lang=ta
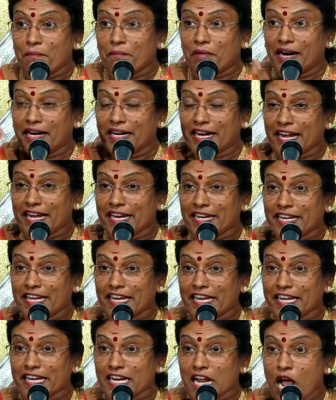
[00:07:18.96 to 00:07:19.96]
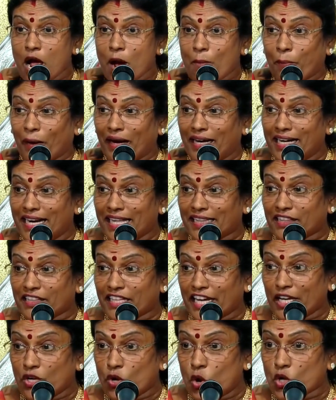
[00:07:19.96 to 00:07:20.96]
மழை நீர்
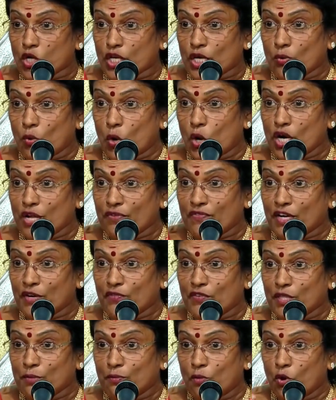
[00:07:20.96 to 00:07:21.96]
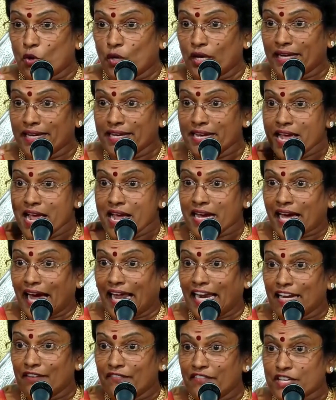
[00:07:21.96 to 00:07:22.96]
பள்ளத்தை நோக்கி ஓடி வருவது போல
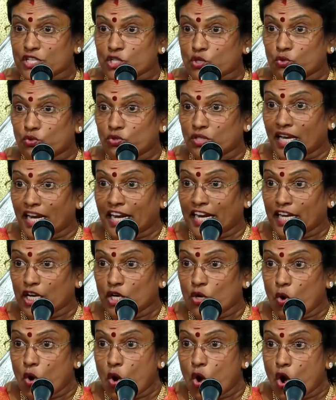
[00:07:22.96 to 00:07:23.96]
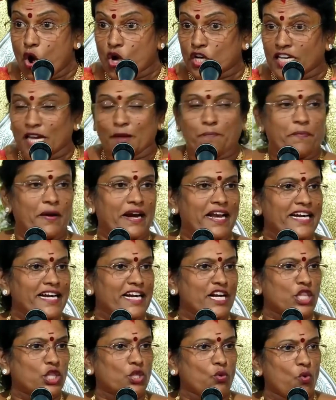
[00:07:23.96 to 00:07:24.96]
கல்வி சுந்தரரை நோக்கி
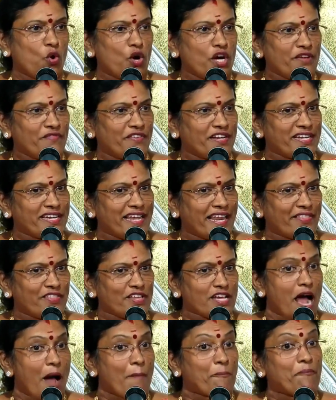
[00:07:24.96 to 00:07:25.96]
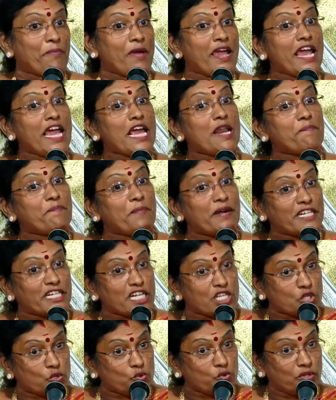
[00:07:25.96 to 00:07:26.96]
படையெடுத்து ஓடி வருகிறது அப்பேற்பட்ட
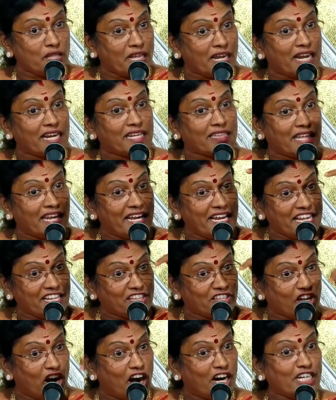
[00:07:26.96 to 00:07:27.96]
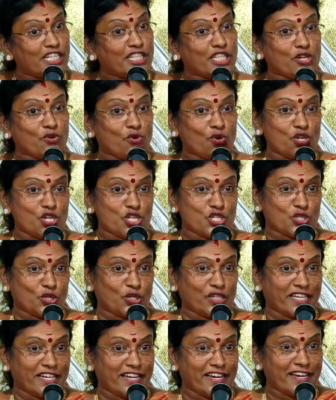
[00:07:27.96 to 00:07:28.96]
சுந்தரர் தன்னை தாழ்த்தி கொண்டு
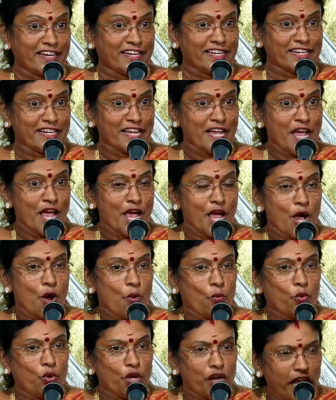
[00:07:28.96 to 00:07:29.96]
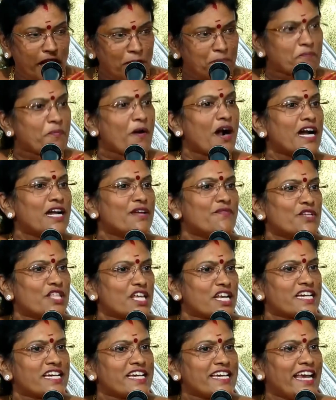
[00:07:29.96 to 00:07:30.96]
சொல்கிறார் உன்னை
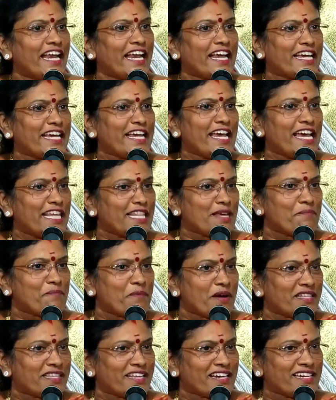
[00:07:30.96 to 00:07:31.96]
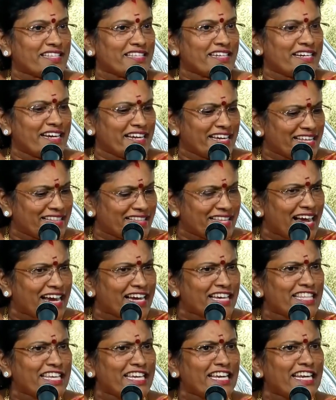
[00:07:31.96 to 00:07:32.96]
பாடுவதற்கு எனக்கு எதப்பா தகுதி இன்னைக்கு
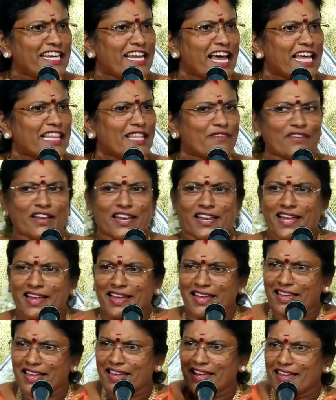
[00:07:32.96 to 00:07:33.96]
தகுதி இல்லாதவெல்லாம்